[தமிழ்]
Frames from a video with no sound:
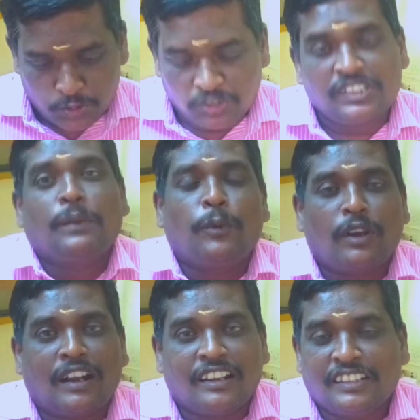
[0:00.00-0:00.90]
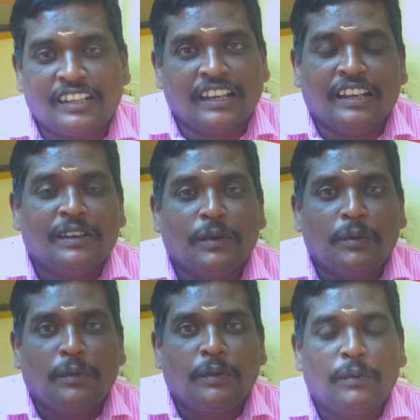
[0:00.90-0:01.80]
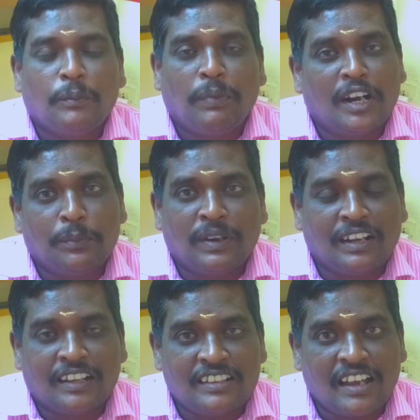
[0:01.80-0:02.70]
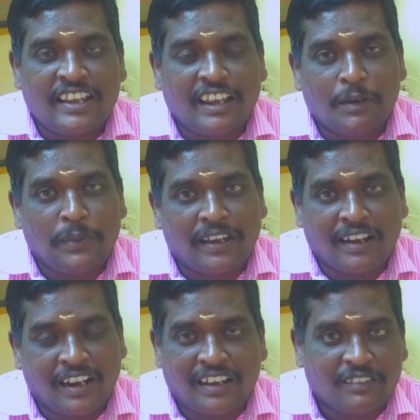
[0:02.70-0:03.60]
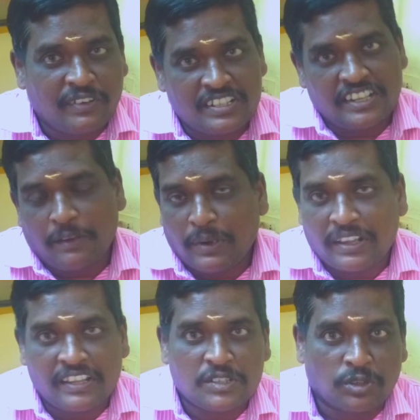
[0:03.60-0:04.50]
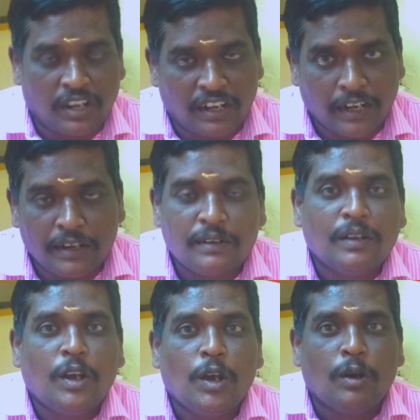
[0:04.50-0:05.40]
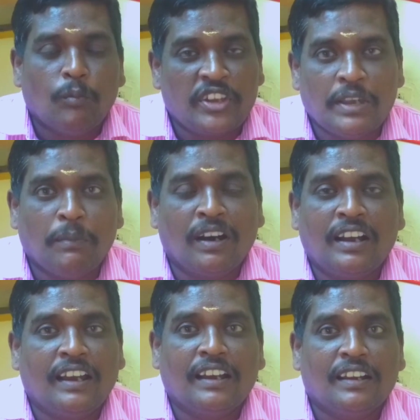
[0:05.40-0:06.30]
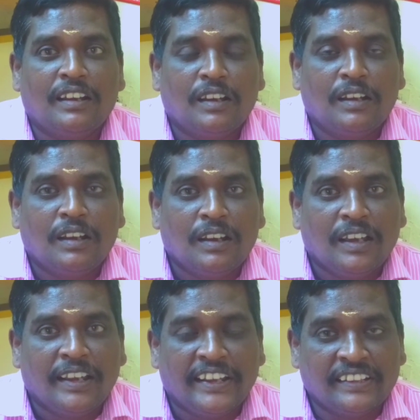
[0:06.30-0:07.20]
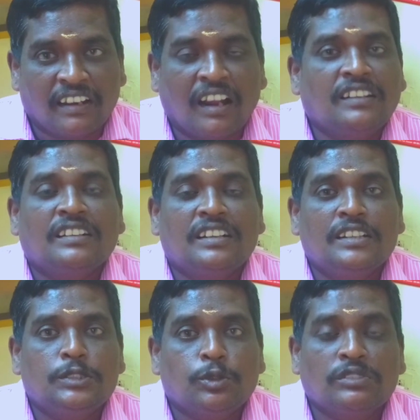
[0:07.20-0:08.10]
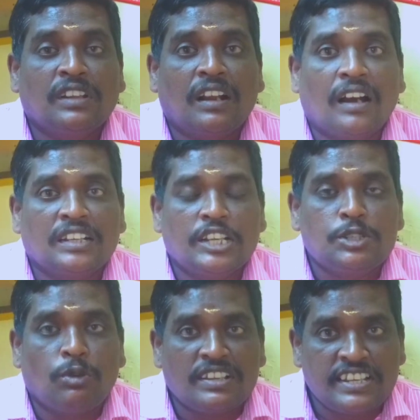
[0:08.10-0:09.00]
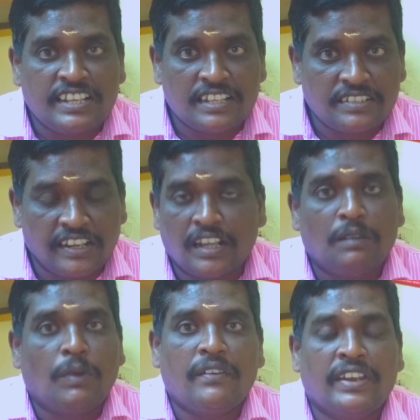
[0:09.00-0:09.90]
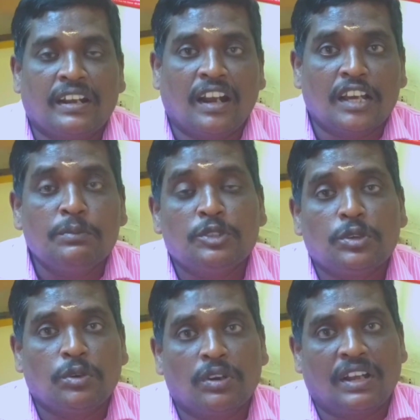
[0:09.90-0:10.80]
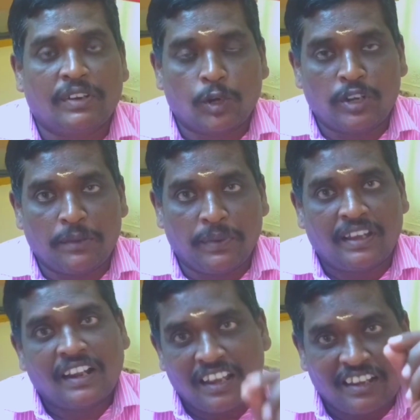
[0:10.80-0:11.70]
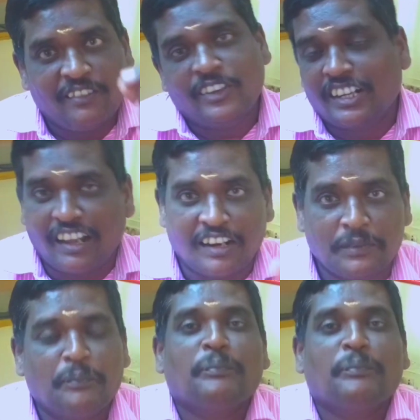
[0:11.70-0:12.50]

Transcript: சுதந்திர போராட்டத்துக்கு பாடுபட்ட தியாகிகள் பேரெல்லாம் வரிசையைப்படுத்தி சொன்னார்கள் முக்கியமாக இந்த நாட்டுக்கு சுதந்திர காத்தை சுவாசிக்க செய்த மாவீரன் அழகுமுத்துக்கோன் அவர்களுடைய பேரை விட்டுட்டார்